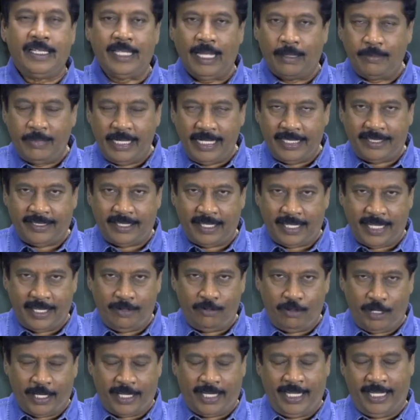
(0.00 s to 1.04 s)
தமிழ்
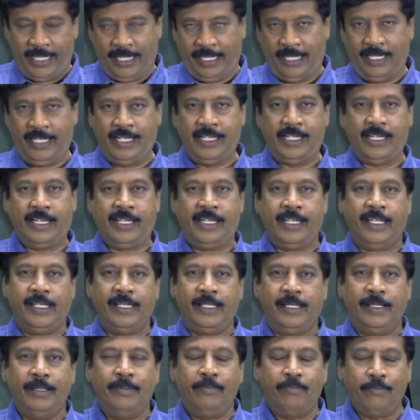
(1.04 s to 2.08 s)
திரையுலகின்
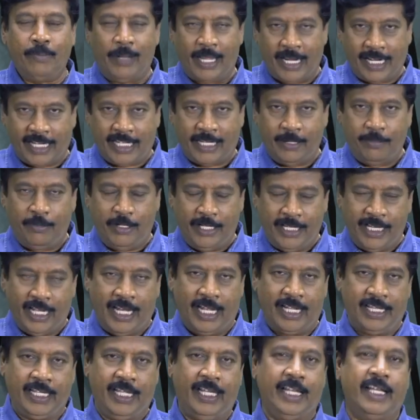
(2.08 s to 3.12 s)
மறக்க
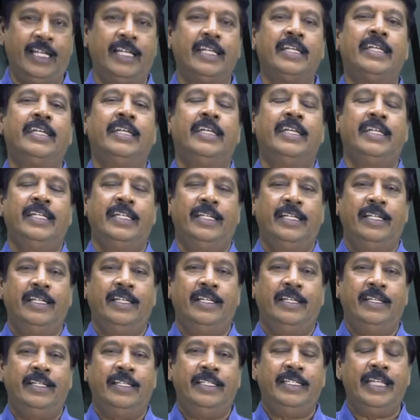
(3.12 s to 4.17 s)
முடியாத
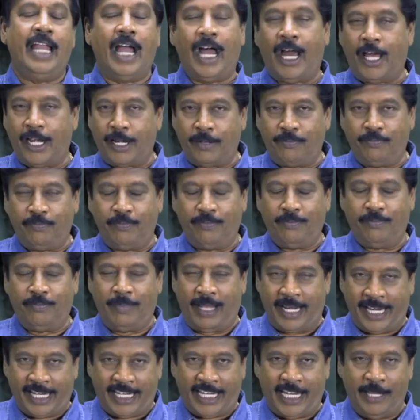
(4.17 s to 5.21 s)
யாரும்
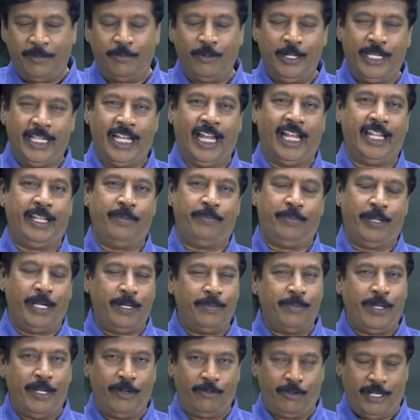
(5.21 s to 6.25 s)
மறைக்க முடியாத
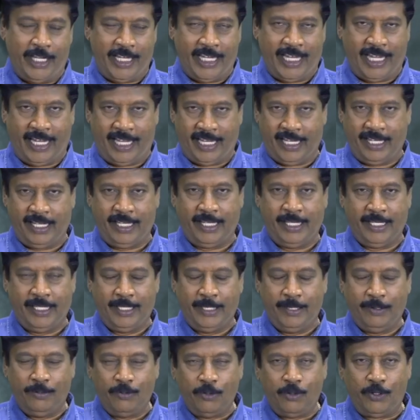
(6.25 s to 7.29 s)
பெருமையுடைய
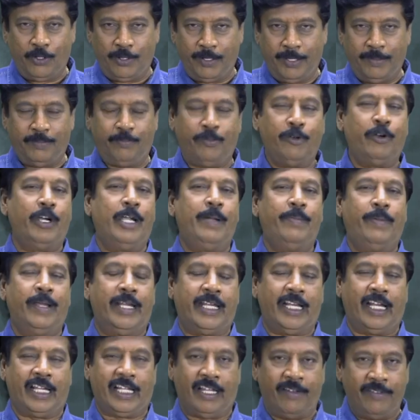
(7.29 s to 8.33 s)
ஒரு
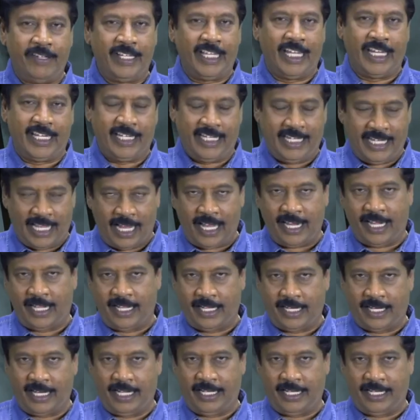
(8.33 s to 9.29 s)
புகழ்பெற்ற கவிஞர் யார் என்று